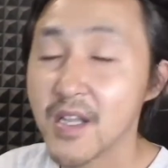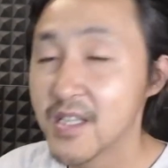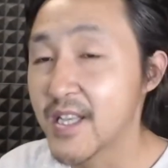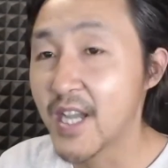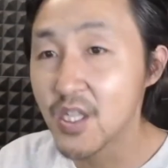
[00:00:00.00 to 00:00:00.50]

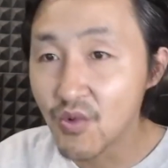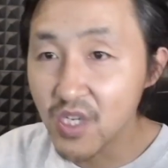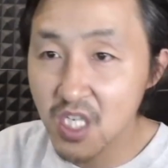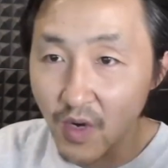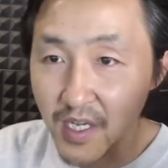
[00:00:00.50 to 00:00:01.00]
大家都
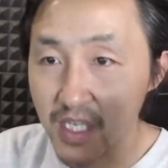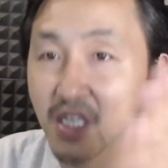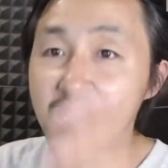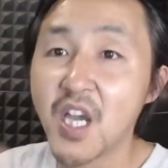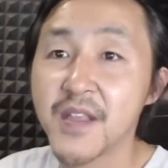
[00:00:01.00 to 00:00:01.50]
希望
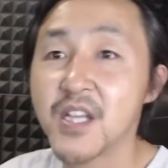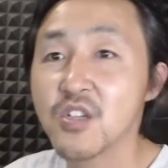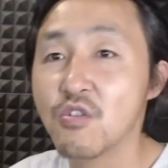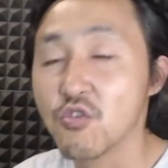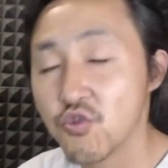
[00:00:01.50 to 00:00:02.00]
习下台
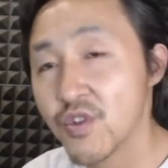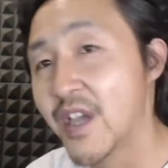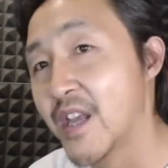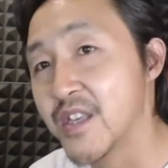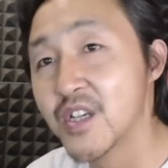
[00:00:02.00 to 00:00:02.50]
之后出
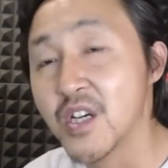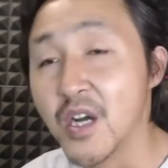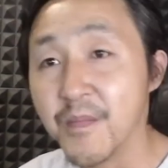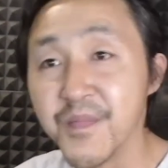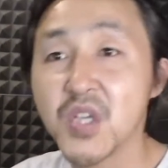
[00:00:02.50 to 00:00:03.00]
现了一
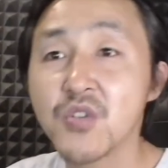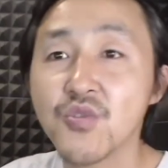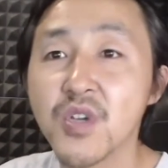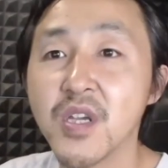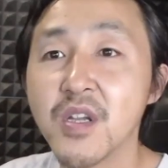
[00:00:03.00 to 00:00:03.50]
个明
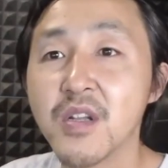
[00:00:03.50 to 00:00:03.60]
君。